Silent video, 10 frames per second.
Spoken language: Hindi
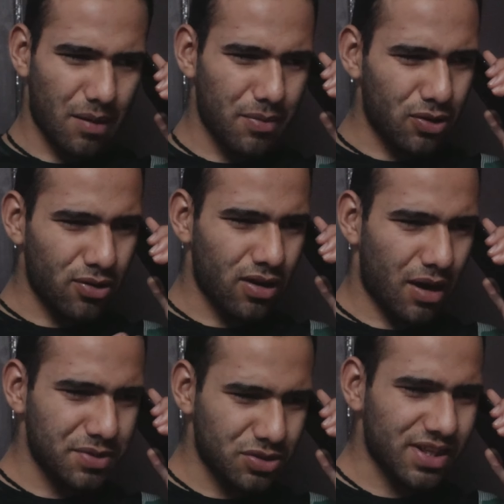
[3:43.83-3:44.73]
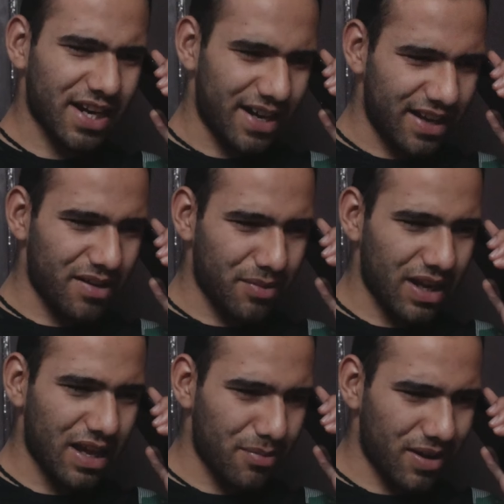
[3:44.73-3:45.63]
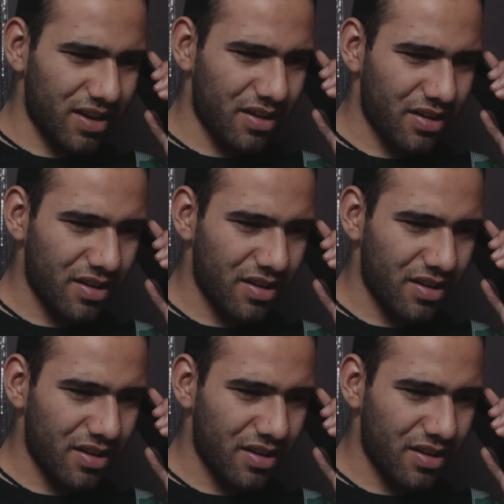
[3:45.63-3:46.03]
अबे ओ अभी तू सेकंड ईयर में गया भाई